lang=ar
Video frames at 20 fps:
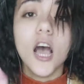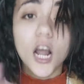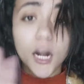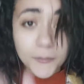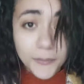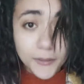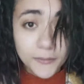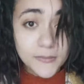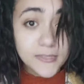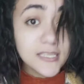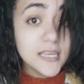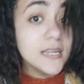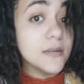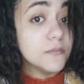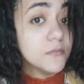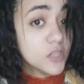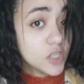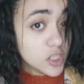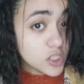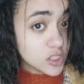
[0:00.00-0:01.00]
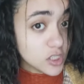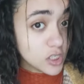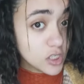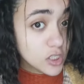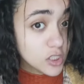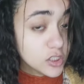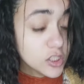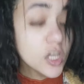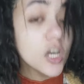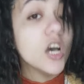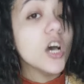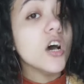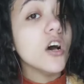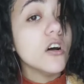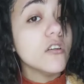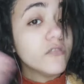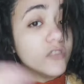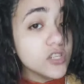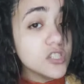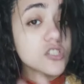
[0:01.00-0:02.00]
اكبر مثال المكسرات
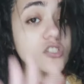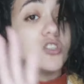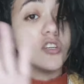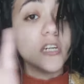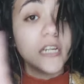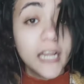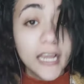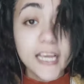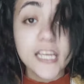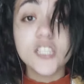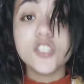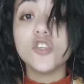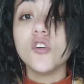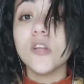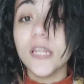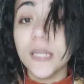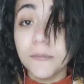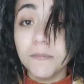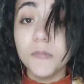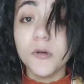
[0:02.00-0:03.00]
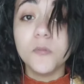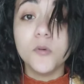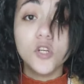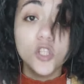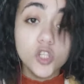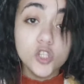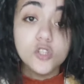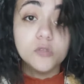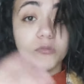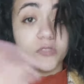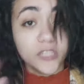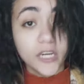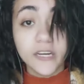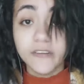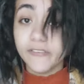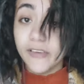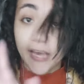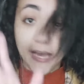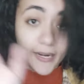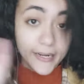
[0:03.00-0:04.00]
فستق كاجو لب بندق مش
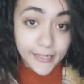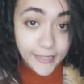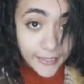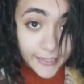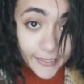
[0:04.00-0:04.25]
عارف ايه حاجات